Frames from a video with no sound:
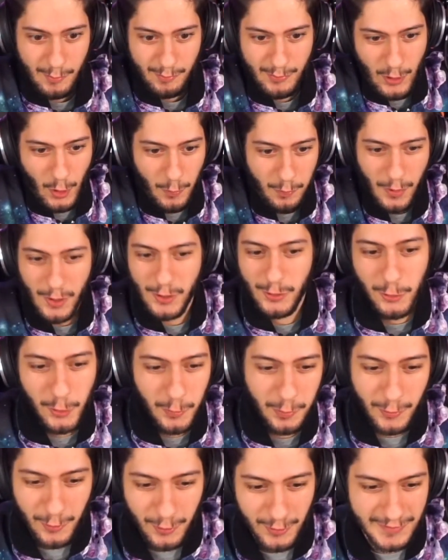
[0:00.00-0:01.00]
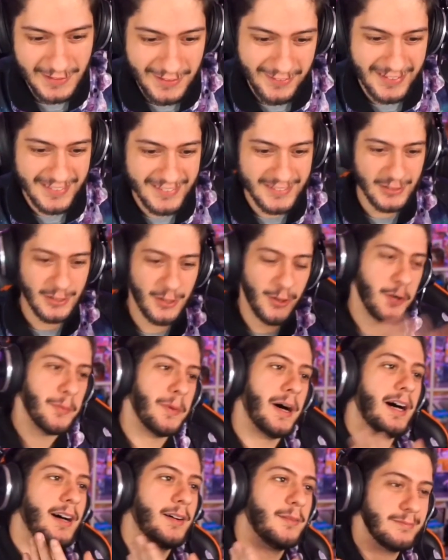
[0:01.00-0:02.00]
Però poi dopo diventa una
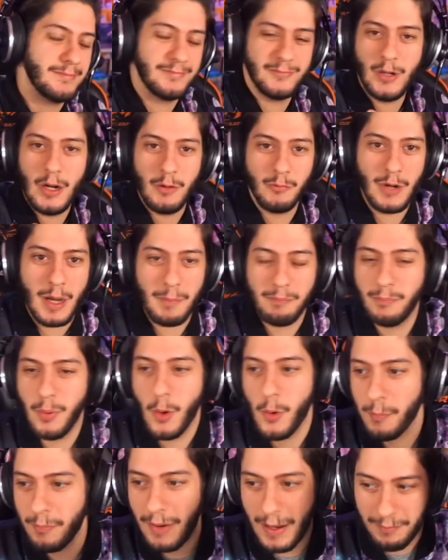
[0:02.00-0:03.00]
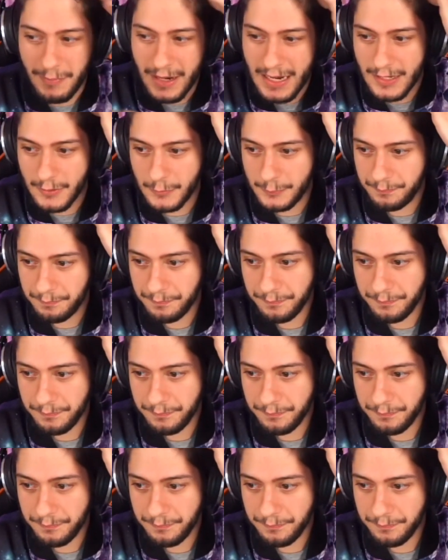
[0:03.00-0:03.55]
roba, una, una bomba a mano.